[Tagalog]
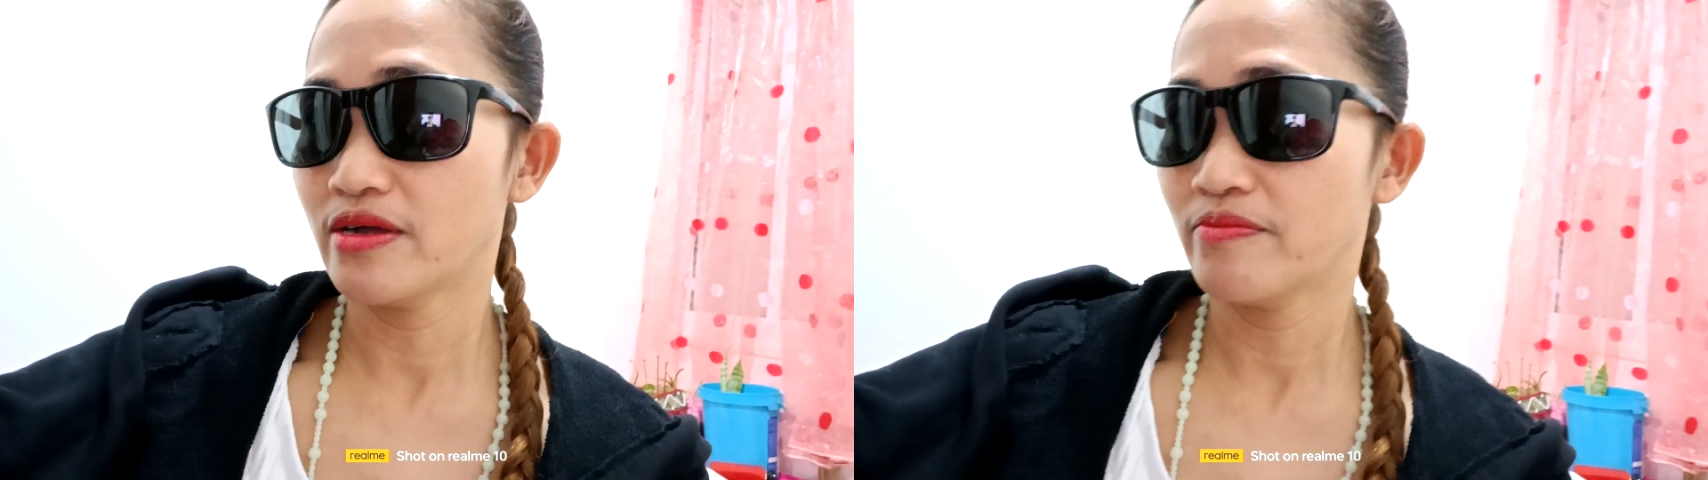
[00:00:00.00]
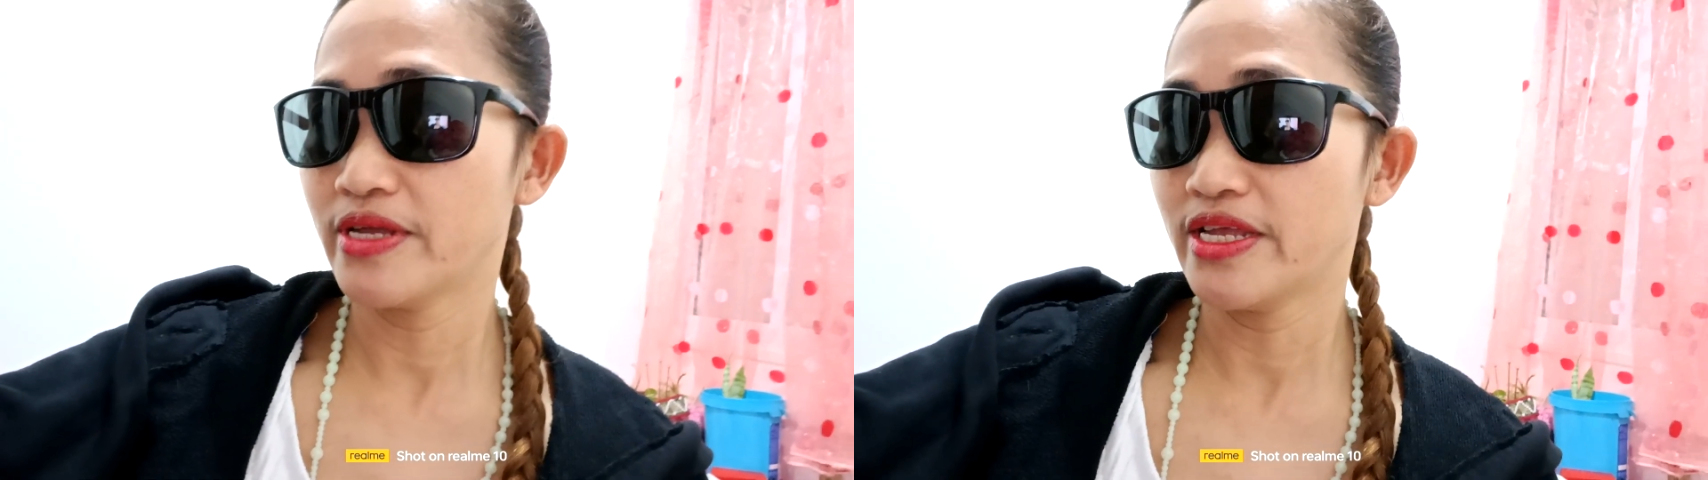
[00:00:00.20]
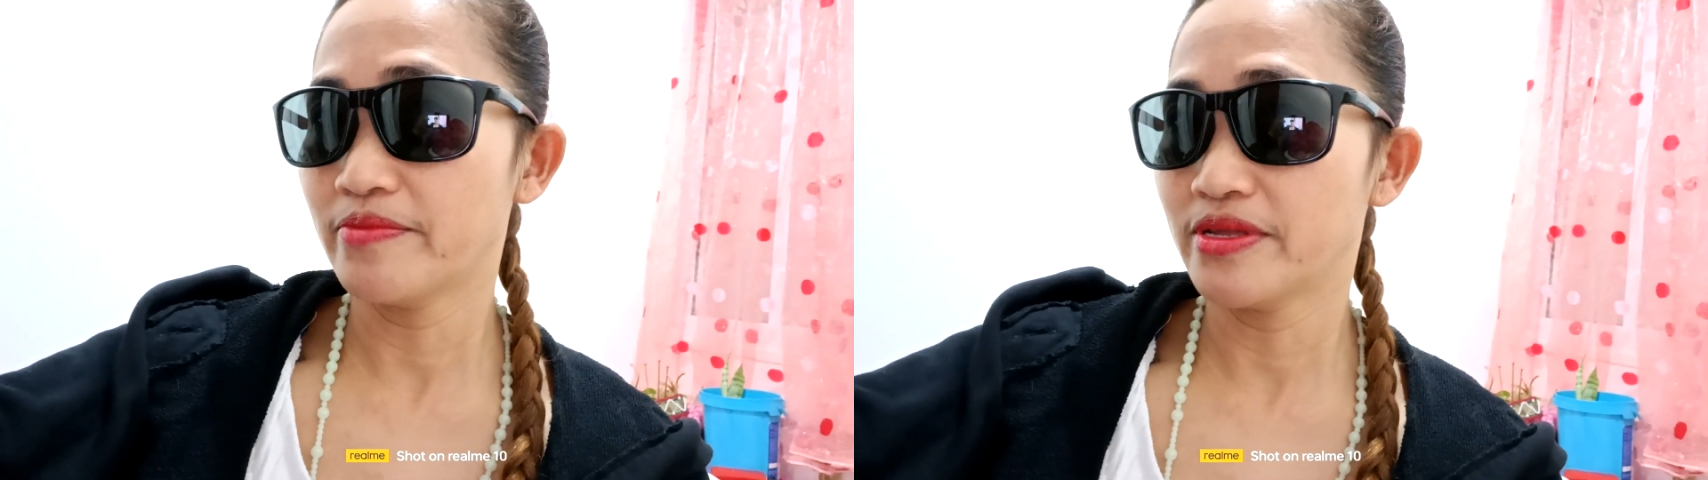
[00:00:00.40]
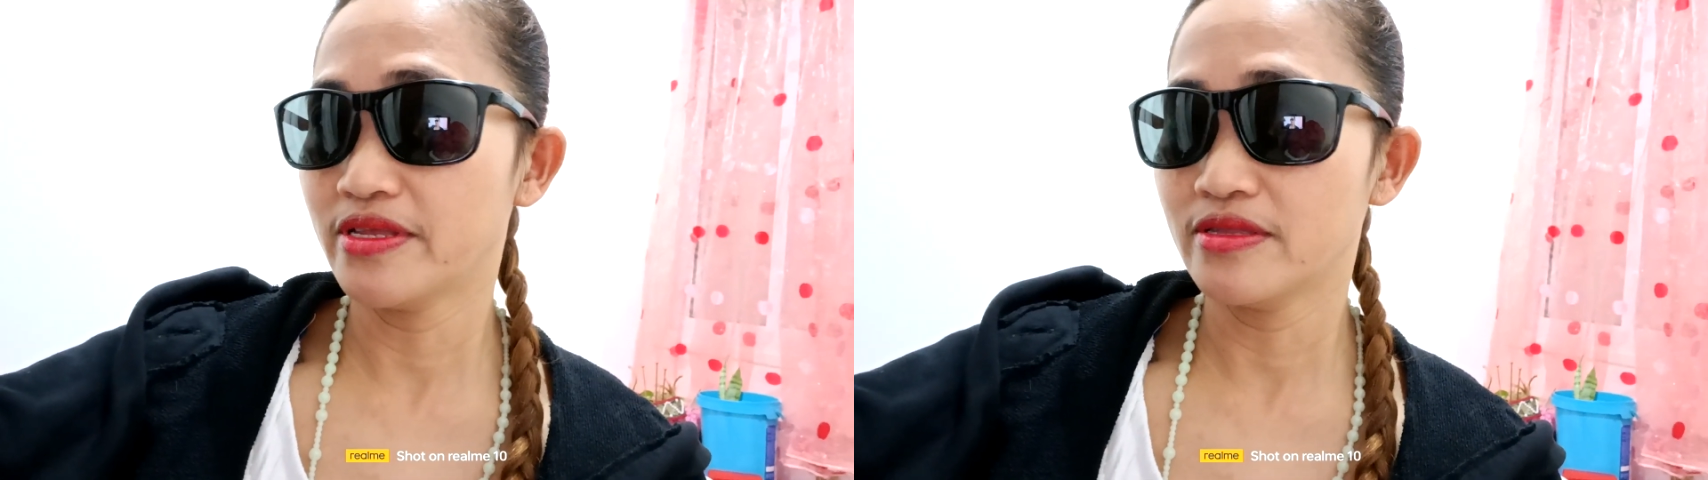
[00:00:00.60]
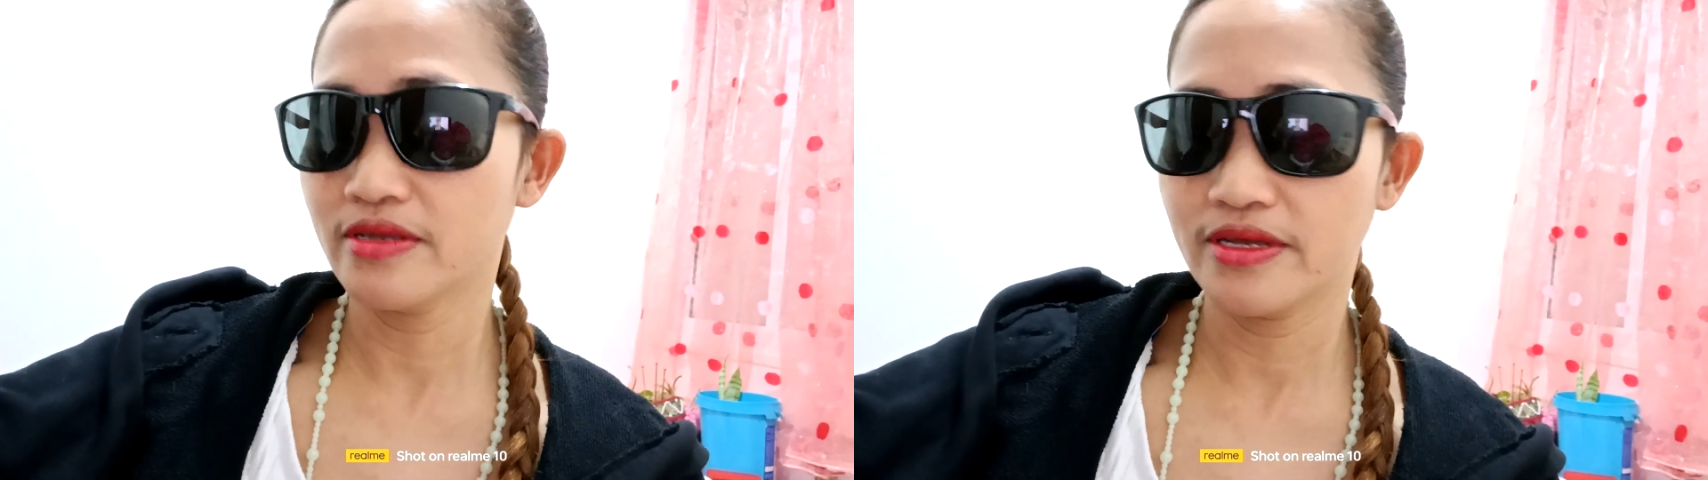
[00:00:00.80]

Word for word: Mayayamanin.